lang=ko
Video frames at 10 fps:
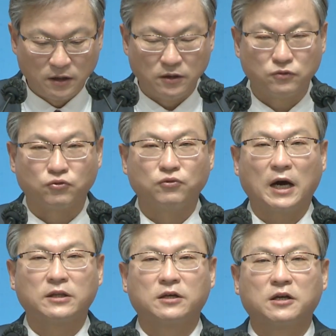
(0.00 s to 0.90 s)
어, 두
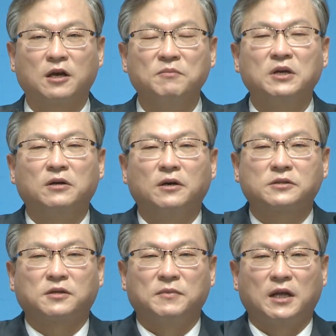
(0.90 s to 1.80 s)
아들을 이렇게 밀어
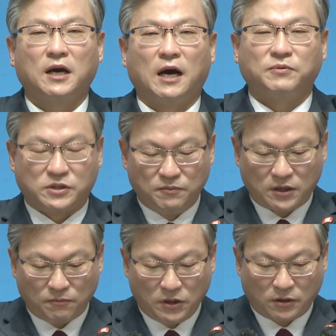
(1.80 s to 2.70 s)
넣었습니다. 아버지
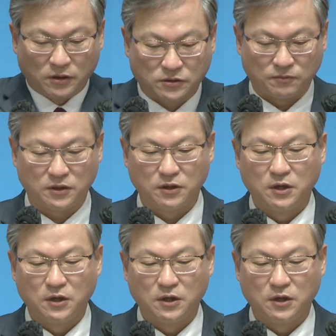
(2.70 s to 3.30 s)
밑에 밀어 넣었습니다.